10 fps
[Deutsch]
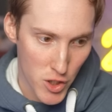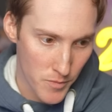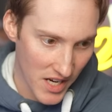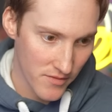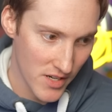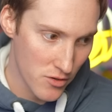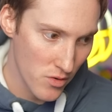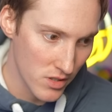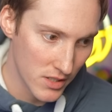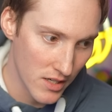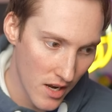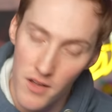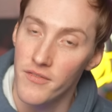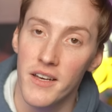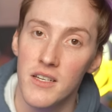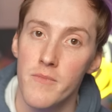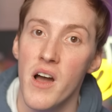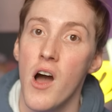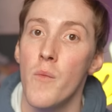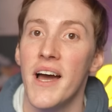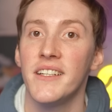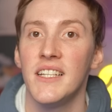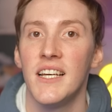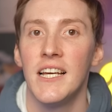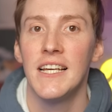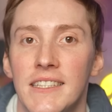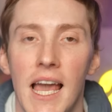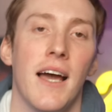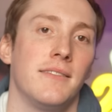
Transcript: sprechen wir natürlich den Elefanten im Raum an. Ja,